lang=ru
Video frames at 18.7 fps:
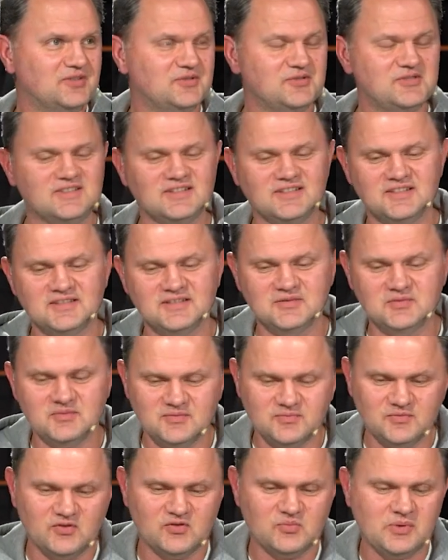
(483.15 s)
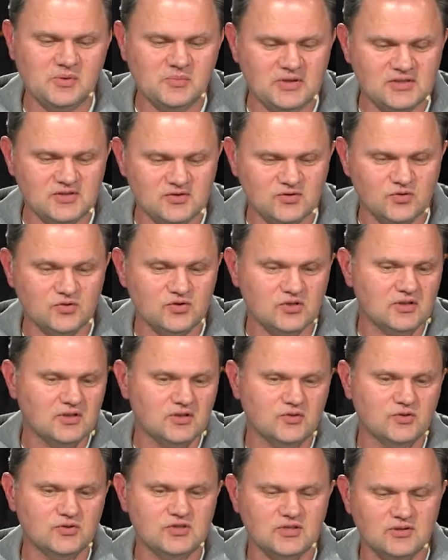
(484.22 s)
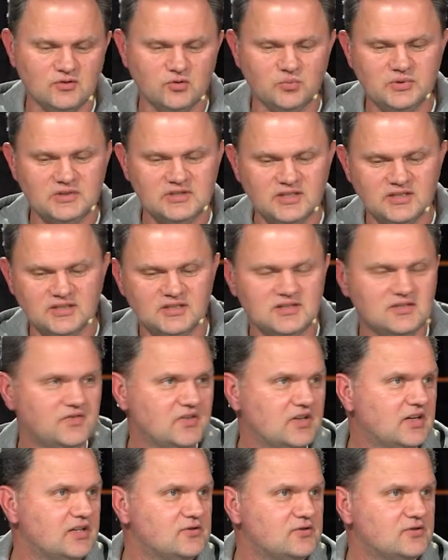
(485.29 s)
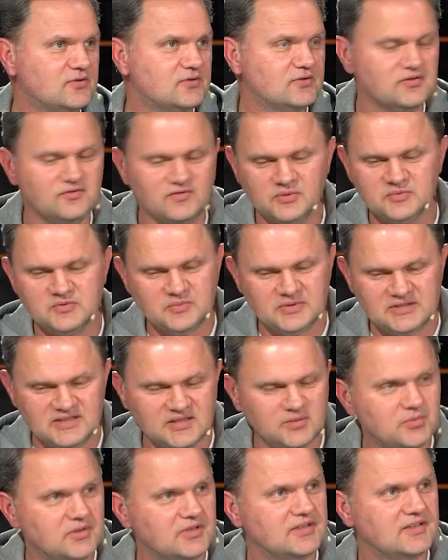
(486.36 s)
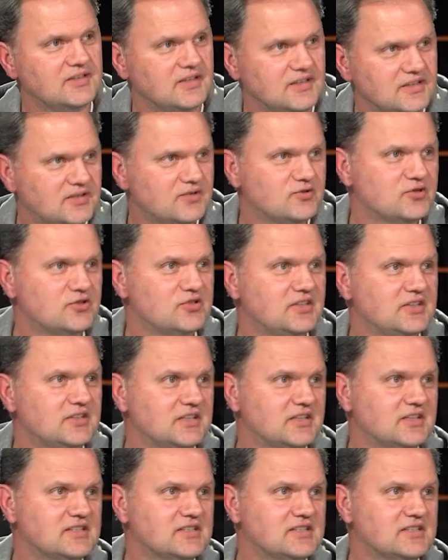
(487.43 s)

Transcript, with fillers: То есть э, вы же понимаете, что очень легко человеку прислать нотификацию «Вам спасибо, нарушителя а на